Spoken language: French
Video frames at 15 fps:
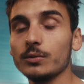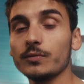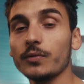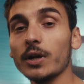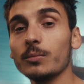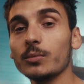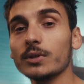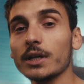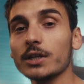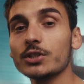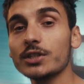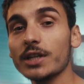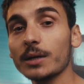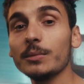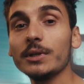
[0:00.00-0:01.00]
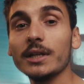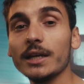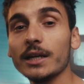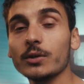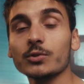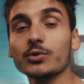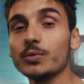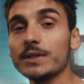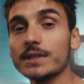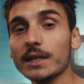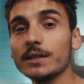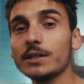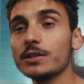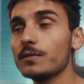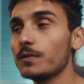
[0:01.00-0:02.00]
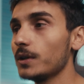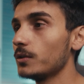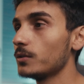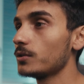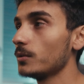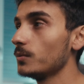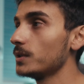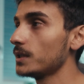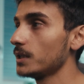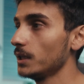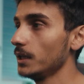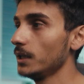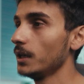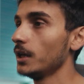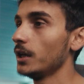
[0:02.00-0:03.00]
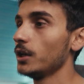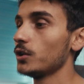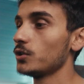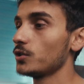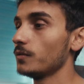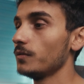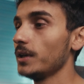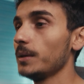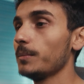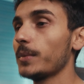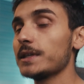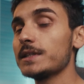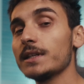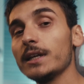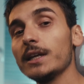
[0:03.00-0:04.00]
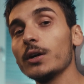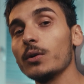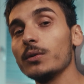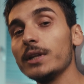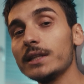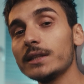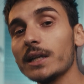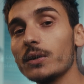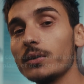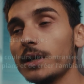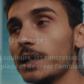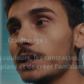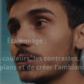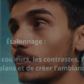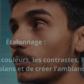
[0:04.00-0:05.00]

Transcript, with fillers: Une fois le montage terminé et quand je suis satisfait de celui-ci, je vais passer en étalonnage.